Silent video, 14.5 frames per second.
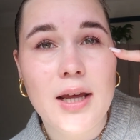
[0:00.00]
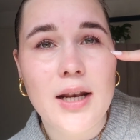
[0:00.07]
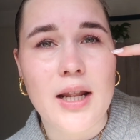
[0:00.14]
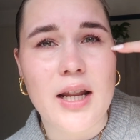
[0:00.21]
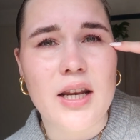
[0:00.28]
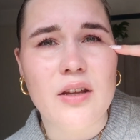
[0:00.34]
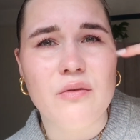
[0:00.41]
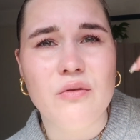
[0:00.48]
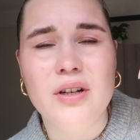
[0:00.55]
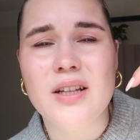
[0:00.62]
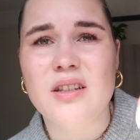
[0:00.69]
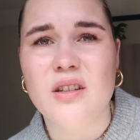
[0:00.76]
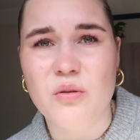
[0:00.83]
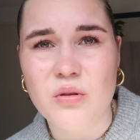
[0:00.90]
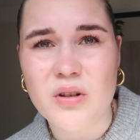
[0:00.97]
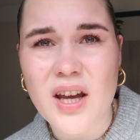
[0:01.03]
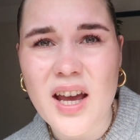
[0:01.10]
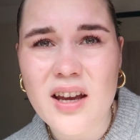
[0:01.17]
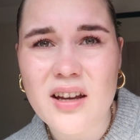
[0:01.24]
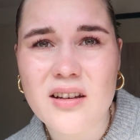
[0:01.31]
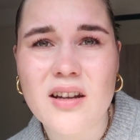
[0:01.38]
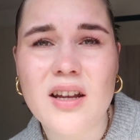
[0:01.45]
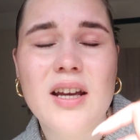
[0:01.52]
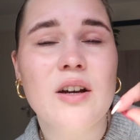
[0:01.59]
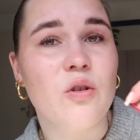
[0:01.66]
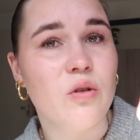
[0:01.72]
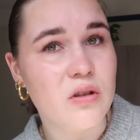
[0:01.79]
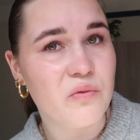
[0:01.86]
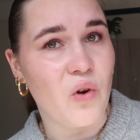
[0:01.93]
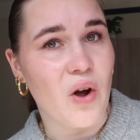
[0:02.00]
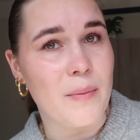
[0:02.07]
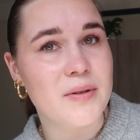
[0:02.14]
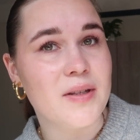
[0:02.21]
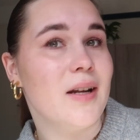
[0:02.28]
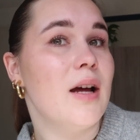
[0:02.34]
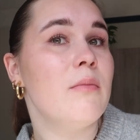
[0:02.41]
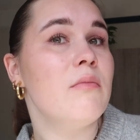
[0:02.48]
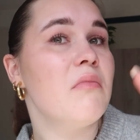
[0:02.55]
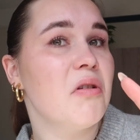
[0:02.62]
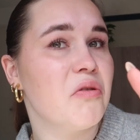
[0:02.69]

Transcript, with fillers: Denn ich wohne jetzt in Utrecht, kurz vor Amsterdam.